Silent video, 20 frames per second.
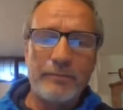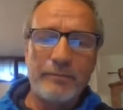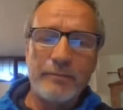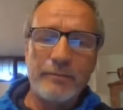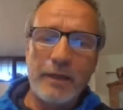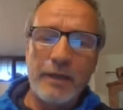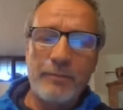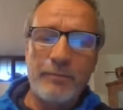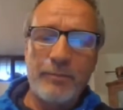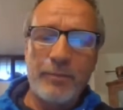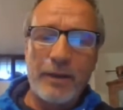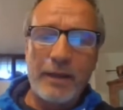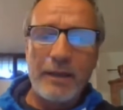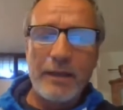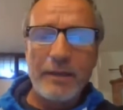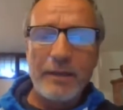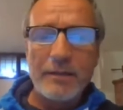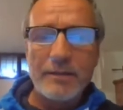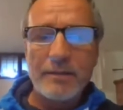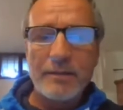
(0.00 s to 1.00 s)
il
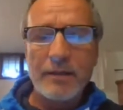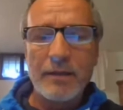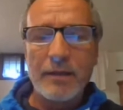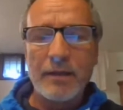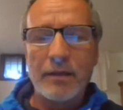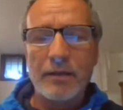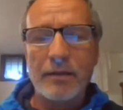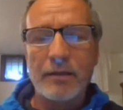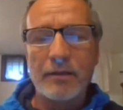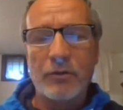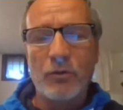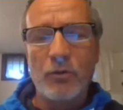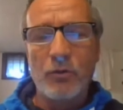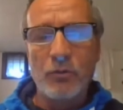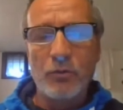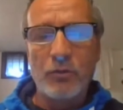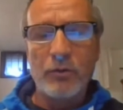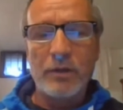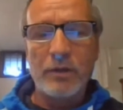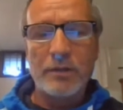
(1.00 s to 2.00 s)
paese con
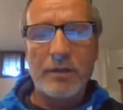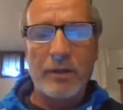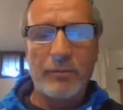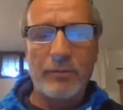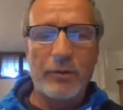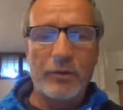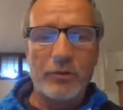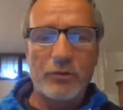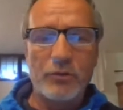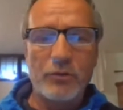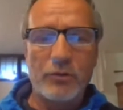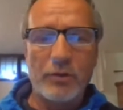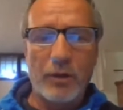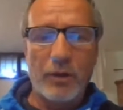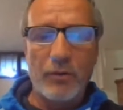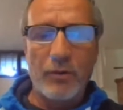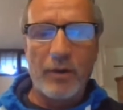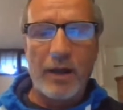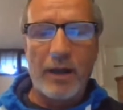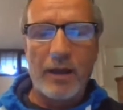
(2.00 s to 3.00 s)
queste persone
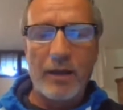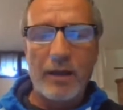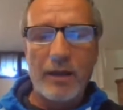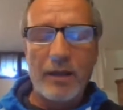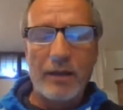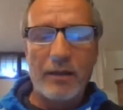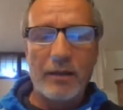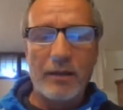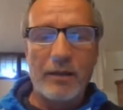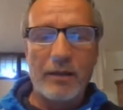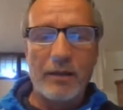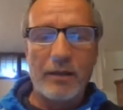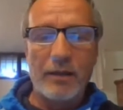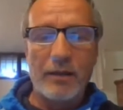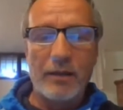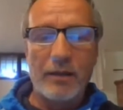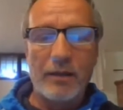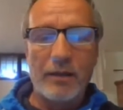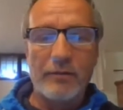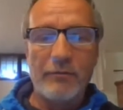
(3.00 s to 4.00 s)
qua
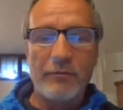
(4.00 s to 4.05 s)
eh,